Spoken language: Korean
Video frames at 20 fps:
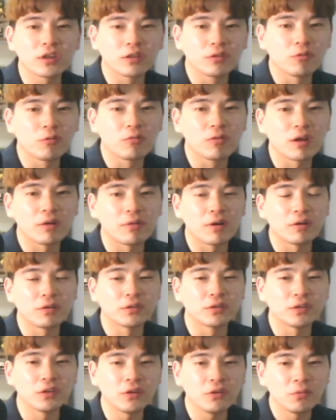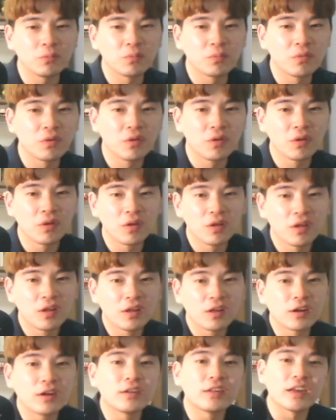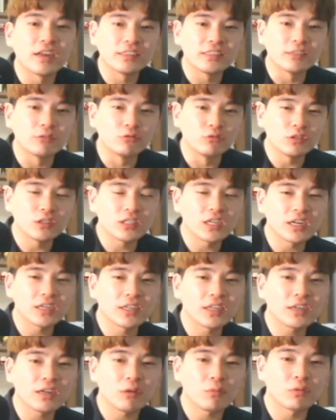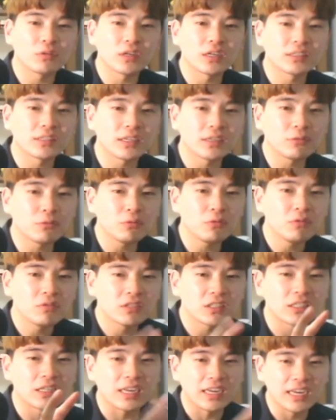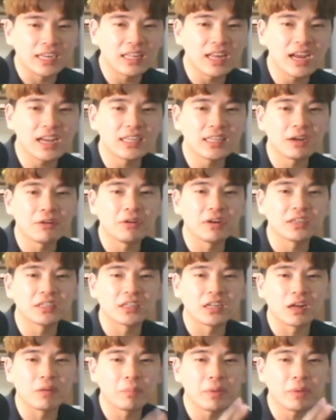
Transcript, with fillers: 들어오려고 하거든요. 근데 이제 울티가 생각보다 세고, 지금 이 대 일 상황이잖아.